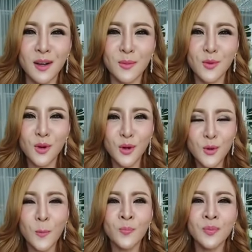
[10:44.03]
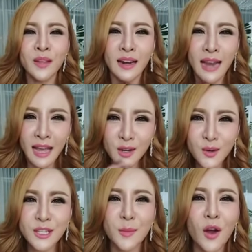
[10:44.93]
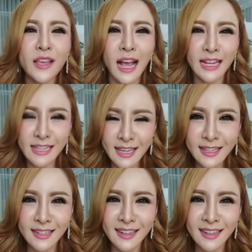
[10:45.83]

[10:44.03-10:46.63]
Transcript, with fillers: ขอบคุณลูก และโดยเฉพาะอย่างยิ่ง